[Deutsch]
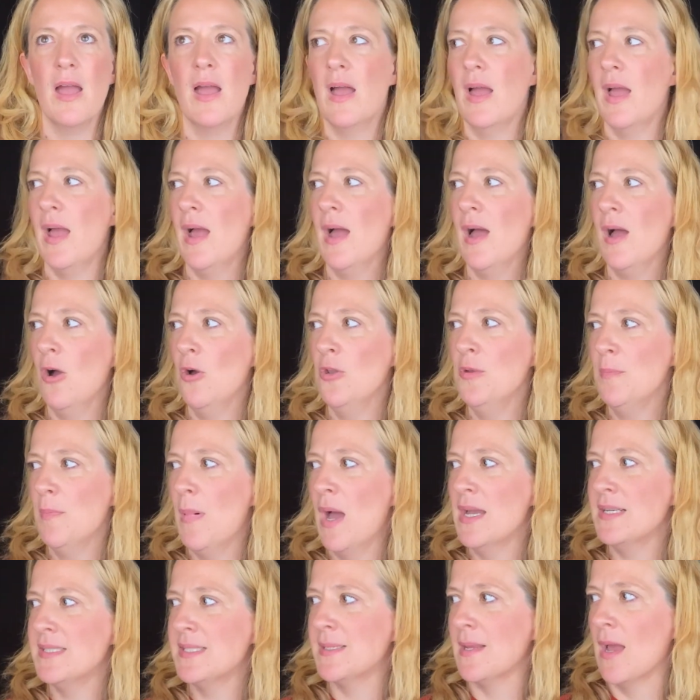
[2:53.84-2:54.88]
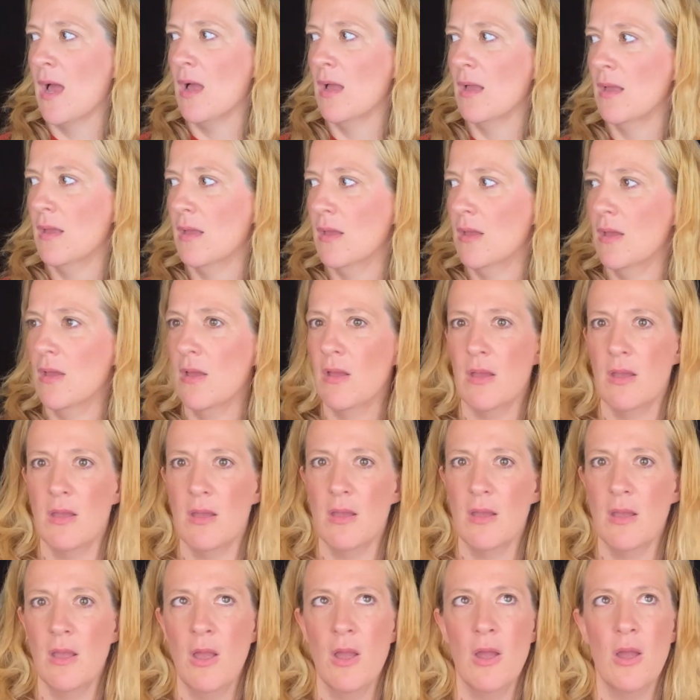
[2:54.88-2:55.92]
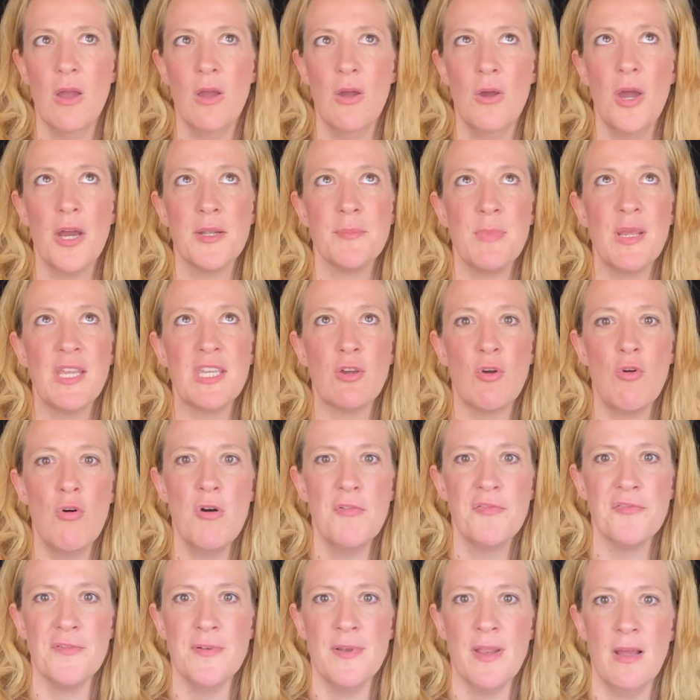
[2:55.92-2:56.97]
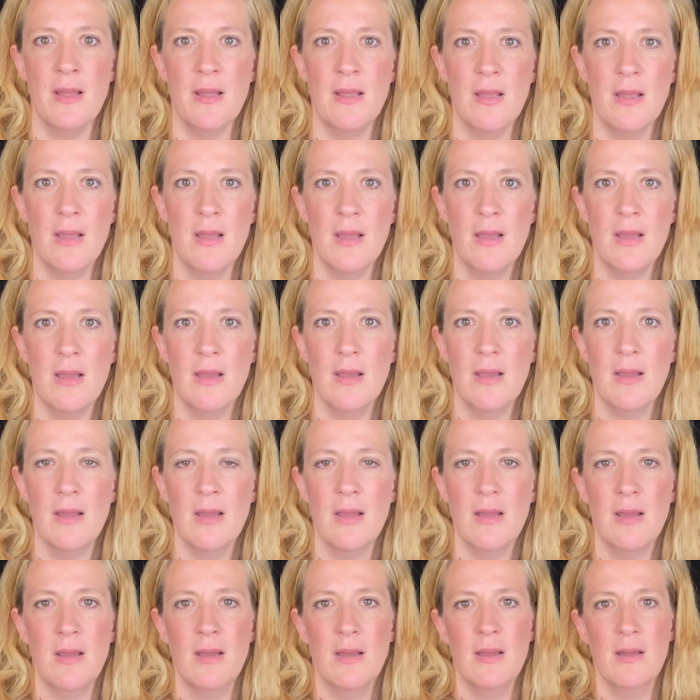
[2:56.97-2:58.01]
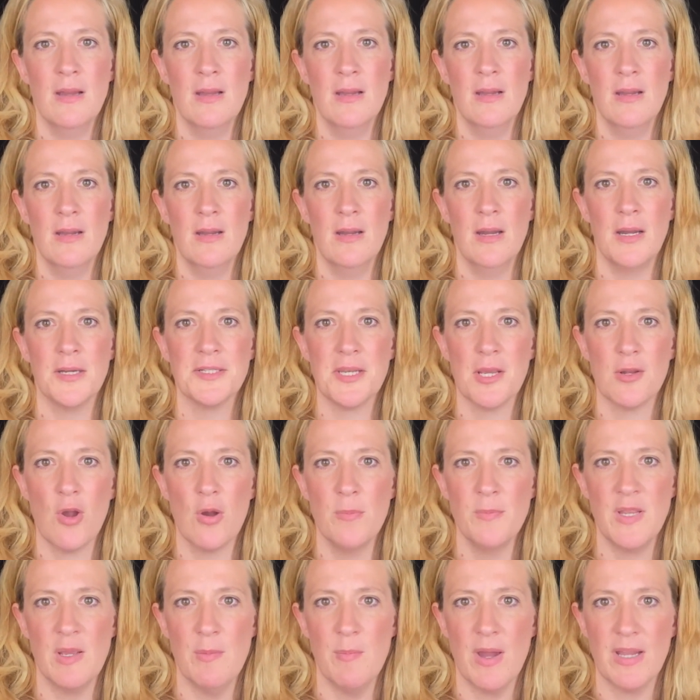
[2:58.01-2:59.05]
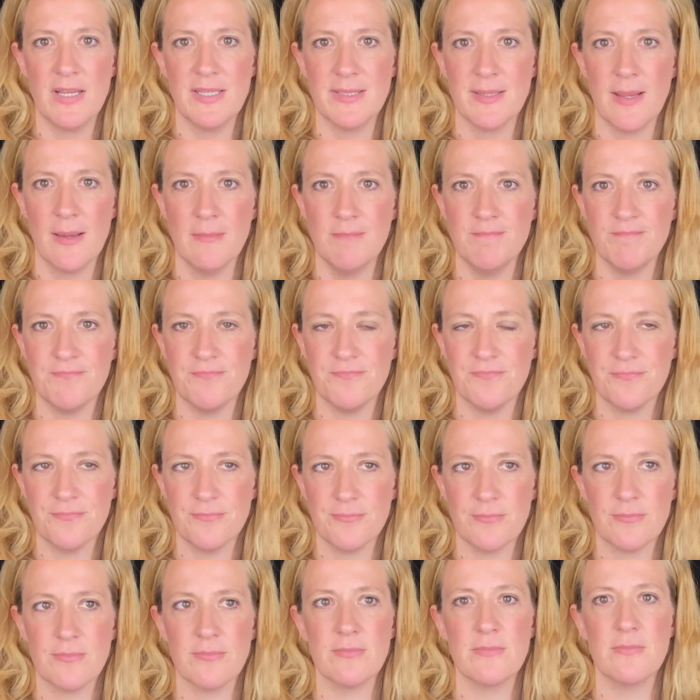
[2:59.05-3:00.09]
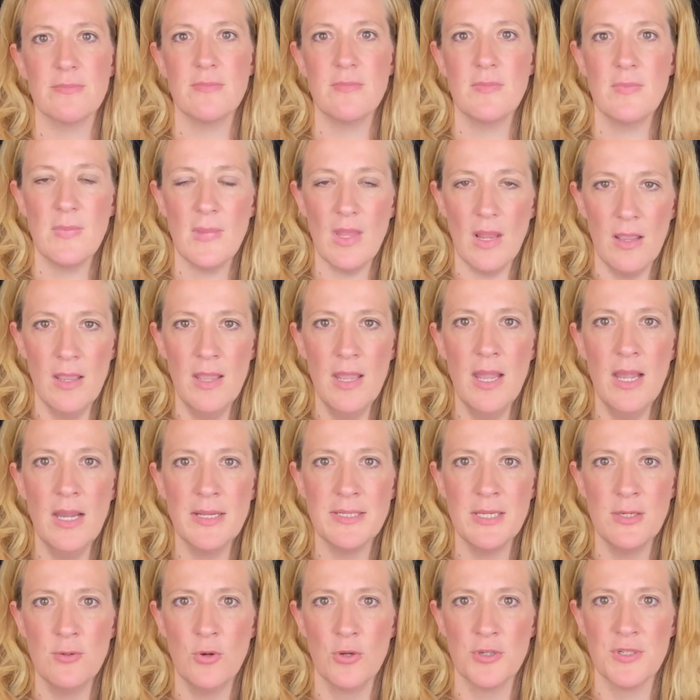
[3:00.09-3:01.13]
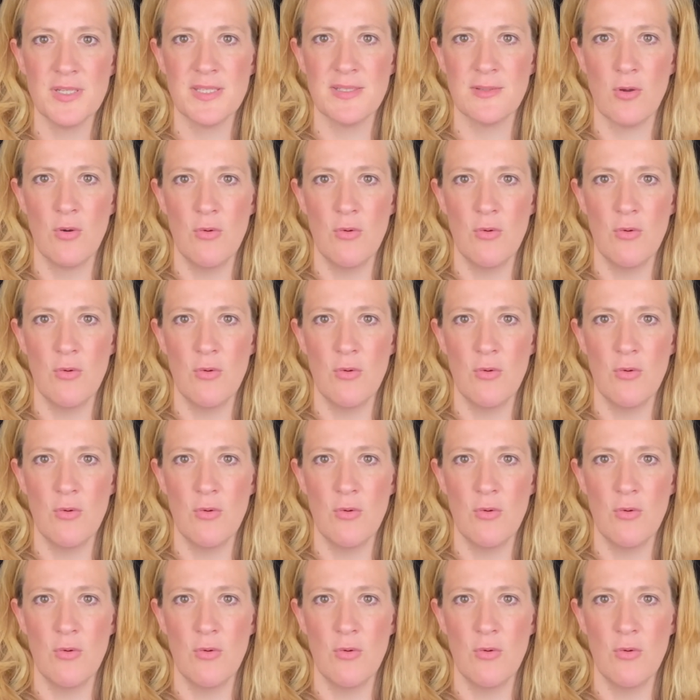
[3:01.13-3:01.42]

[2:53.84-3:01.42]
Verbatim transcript: Herr und Meister! Hört mich rufen! Ach, da kommt der Meister. Herr, die Not ist